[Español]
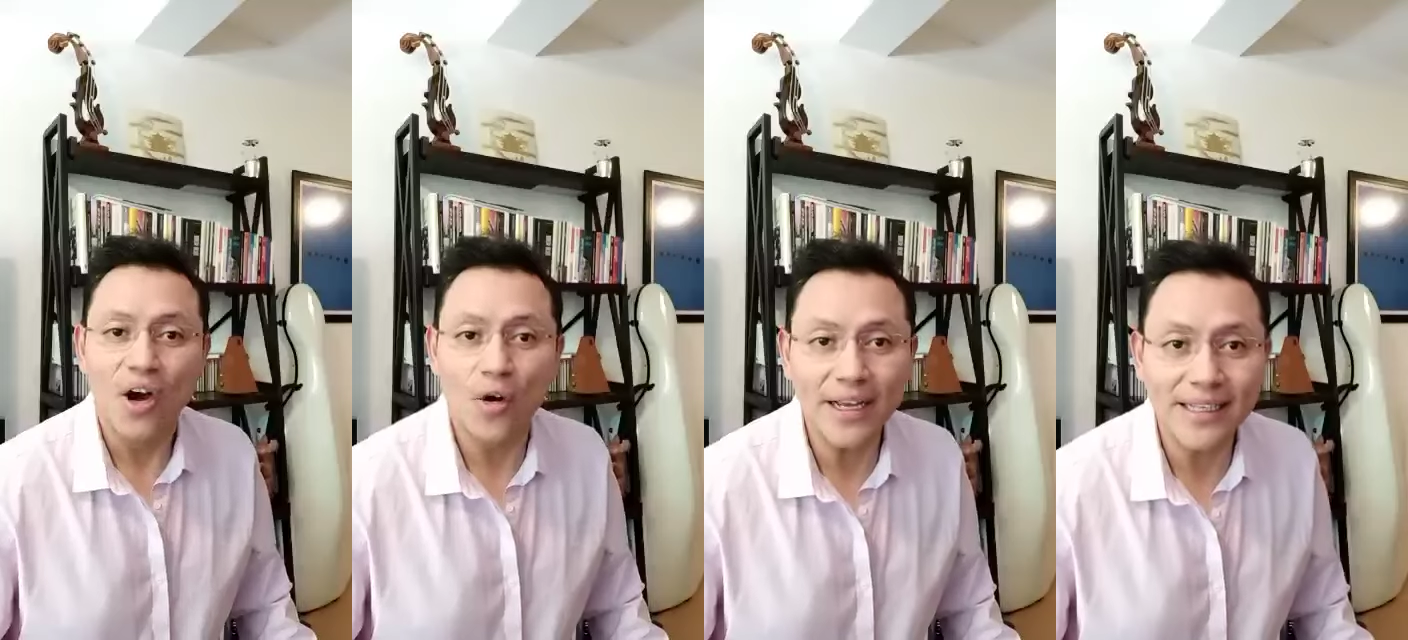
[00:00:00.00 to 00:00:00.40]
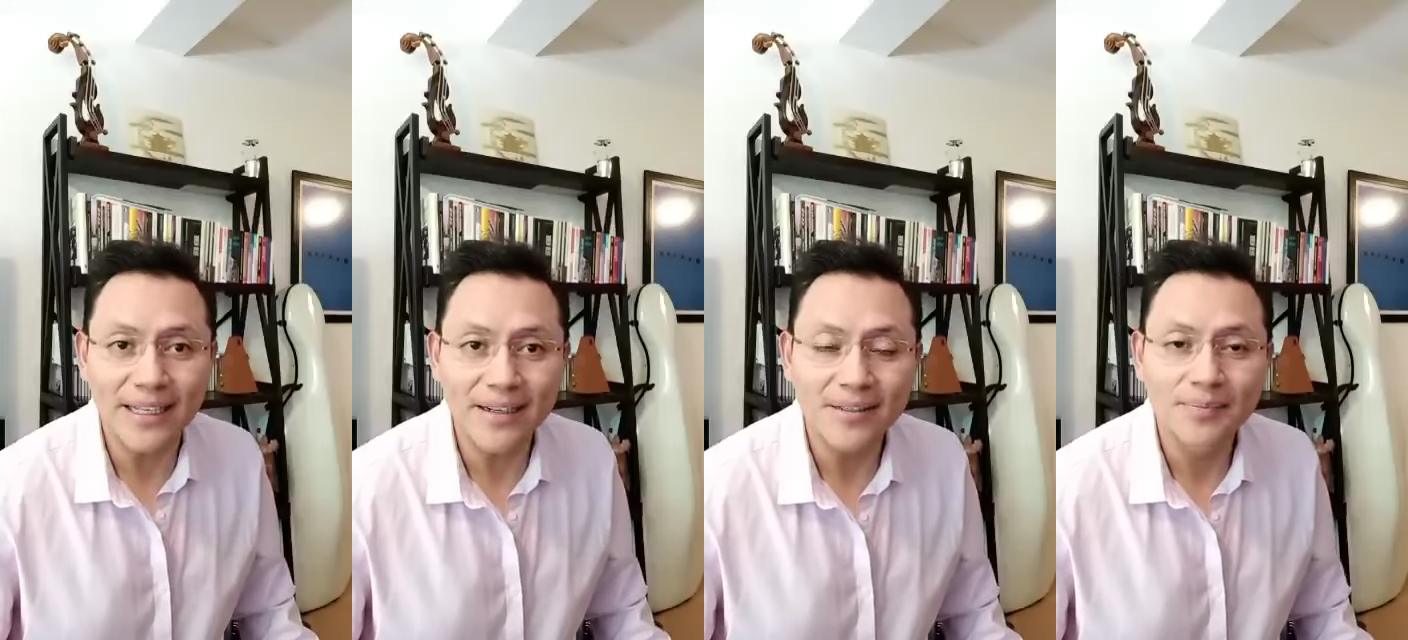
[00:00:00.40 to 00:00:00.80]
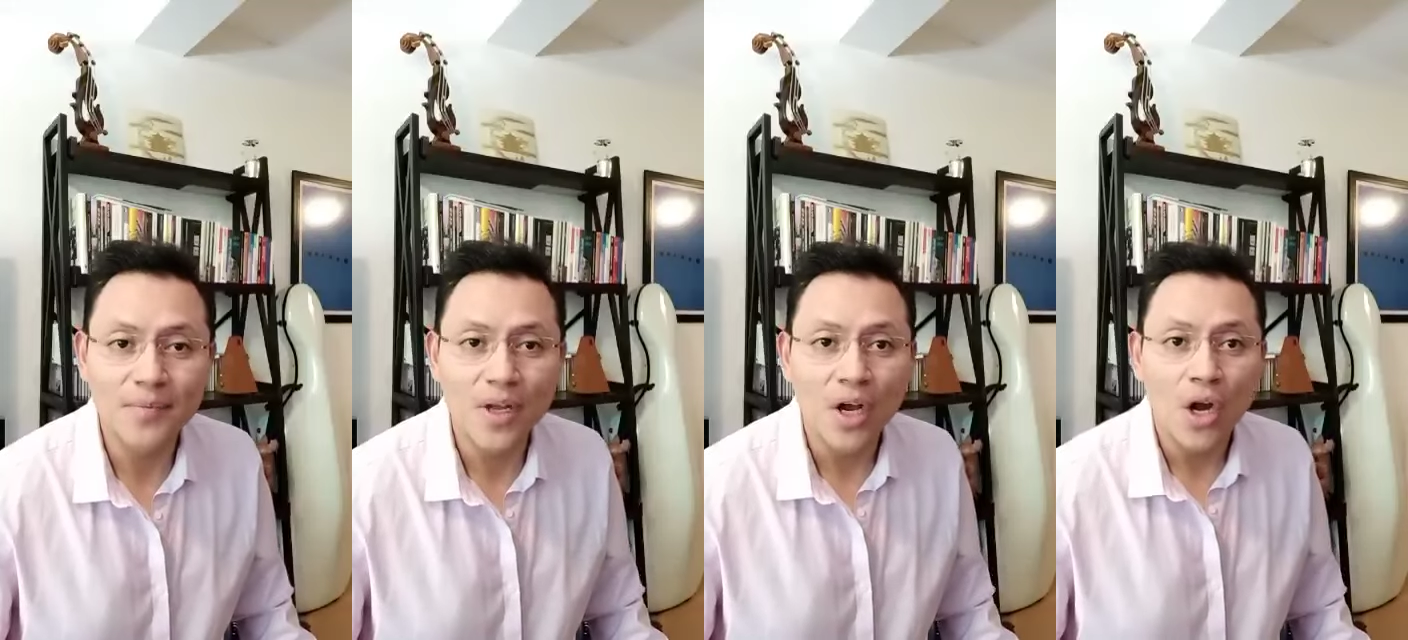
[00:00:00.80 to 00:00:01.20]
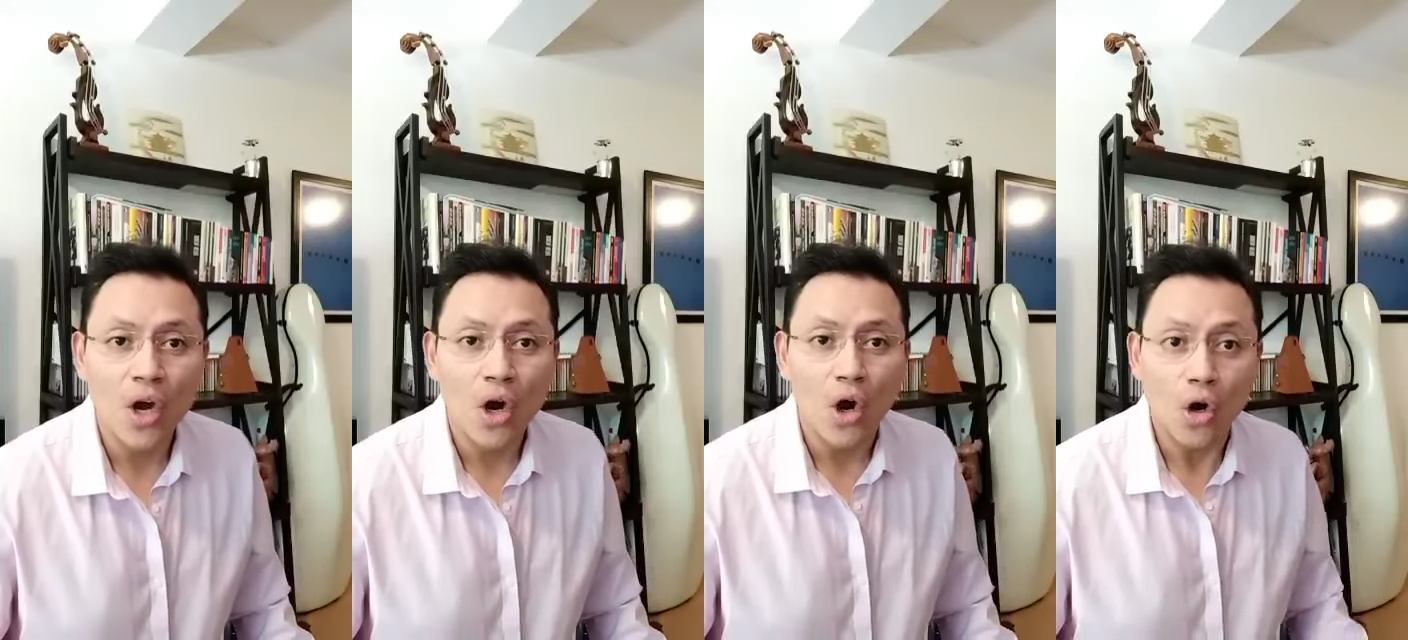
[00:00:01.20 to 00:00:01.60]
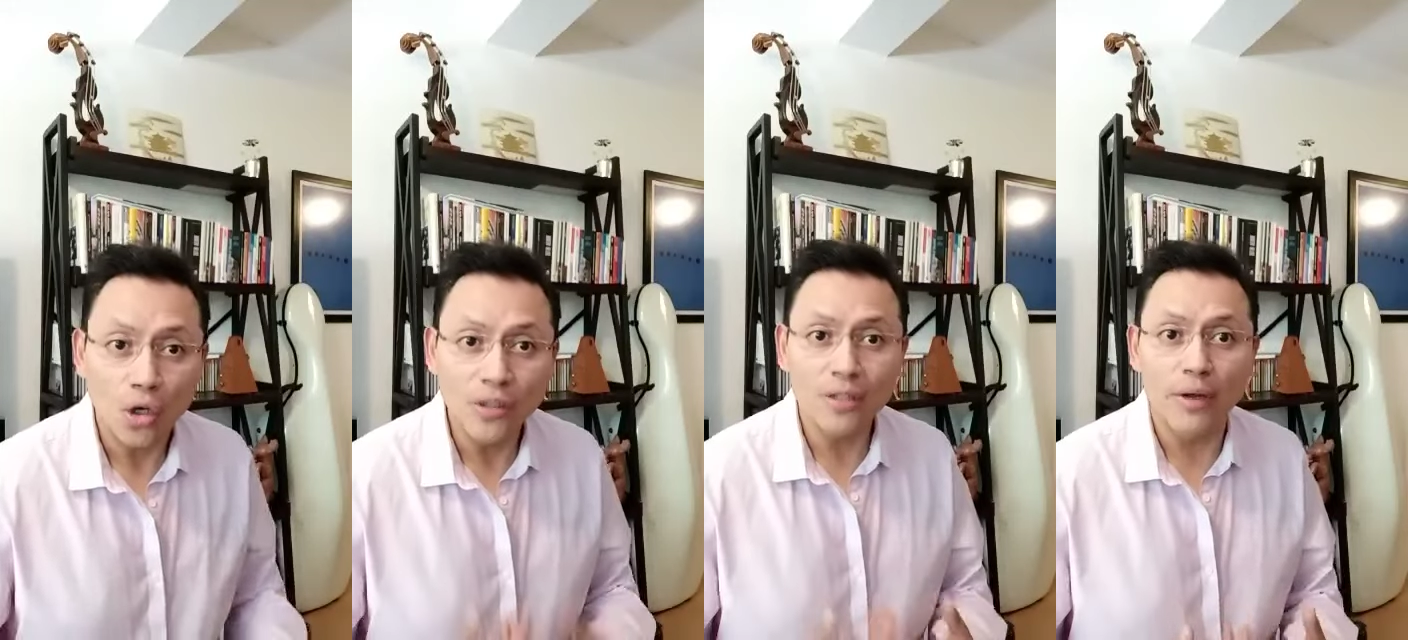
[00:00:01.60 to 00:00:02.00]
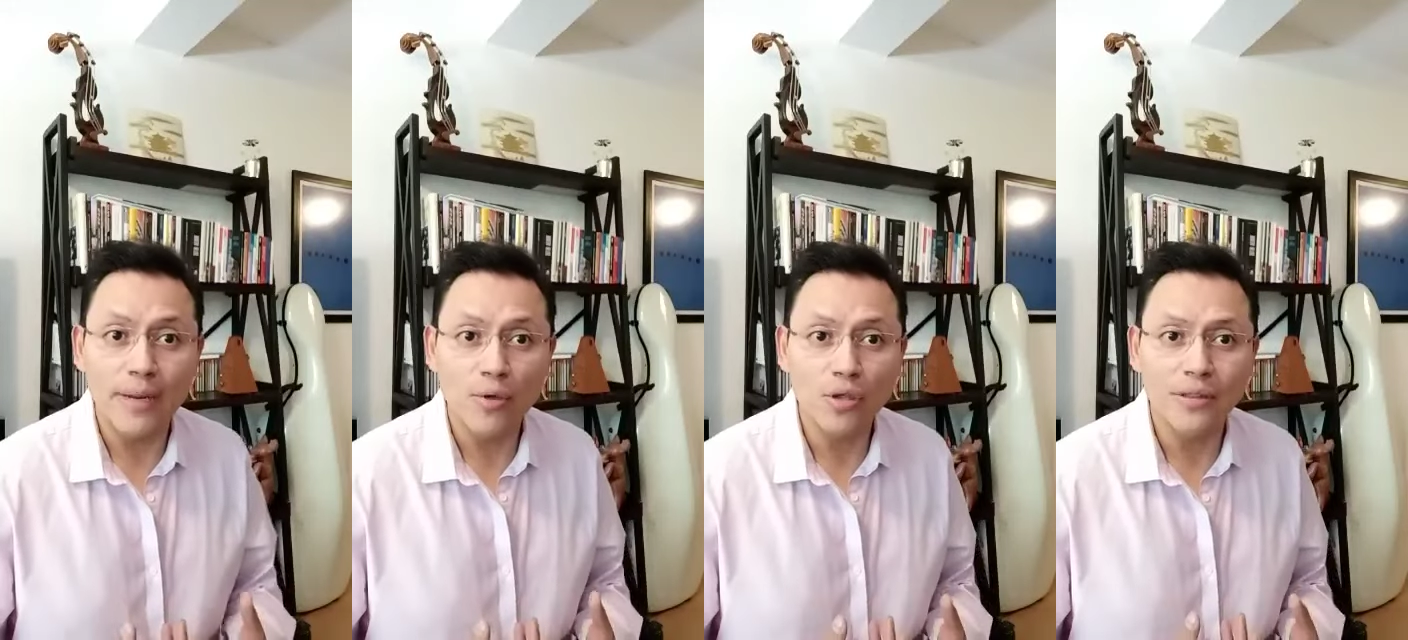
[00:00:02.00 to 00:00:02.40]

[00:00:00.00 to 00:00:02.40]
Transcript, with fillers: Hola, ¿qué tal? Hoy continuaremos